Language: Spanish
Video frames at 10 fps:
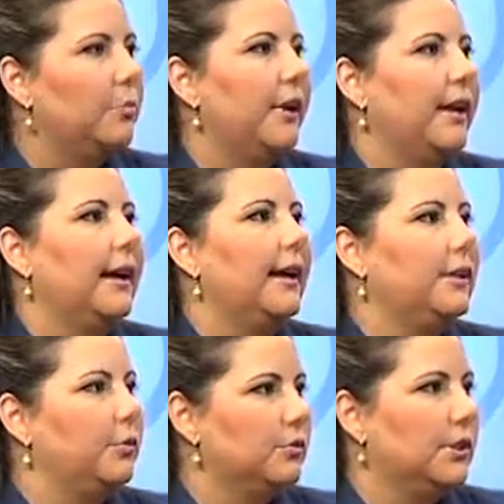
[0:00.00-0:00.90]
pues
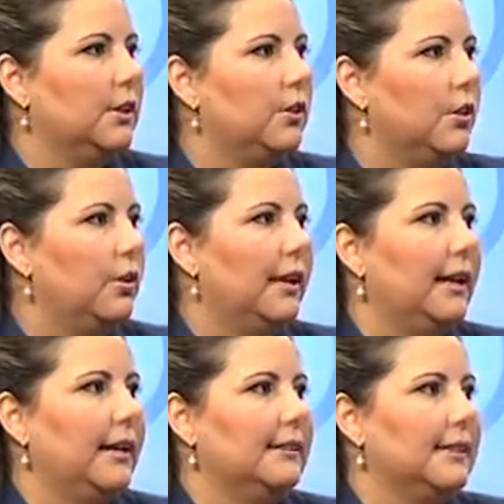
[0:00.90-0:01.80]
hay un psicólogo. En
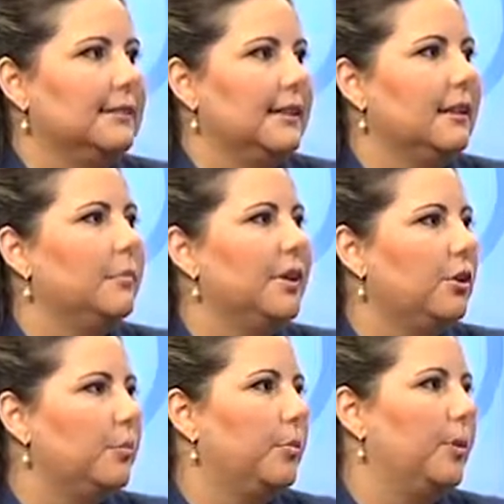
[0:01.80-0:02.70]
las estancias de
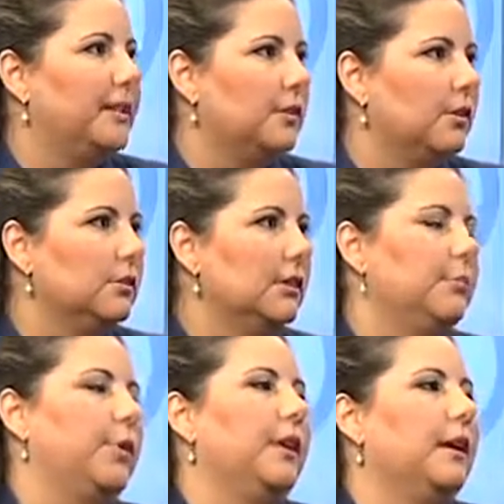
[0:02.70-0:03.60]
mayor población
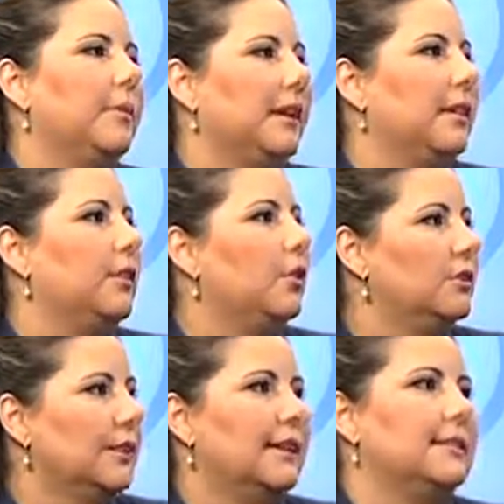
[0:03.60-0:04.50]
pueden haber de
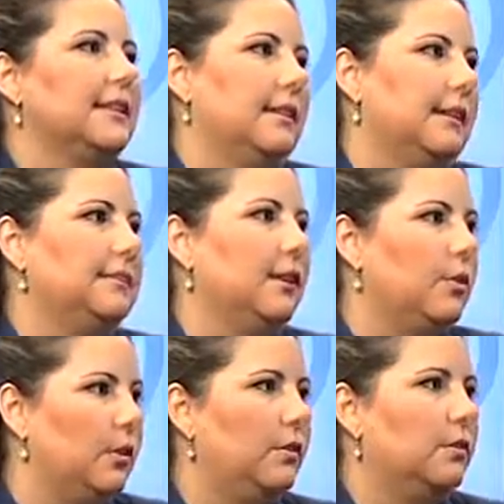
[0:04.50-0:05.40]
dos hasta tres
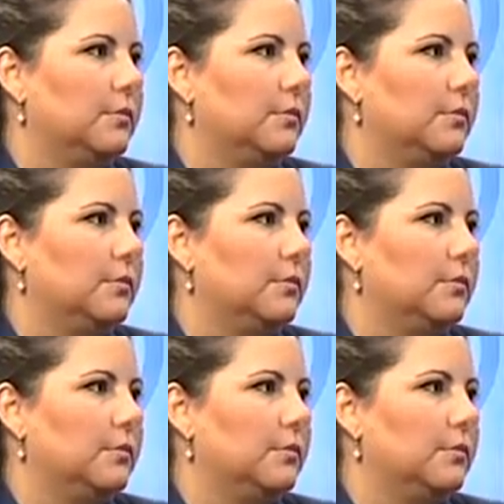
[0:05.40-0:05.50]
psicólogos.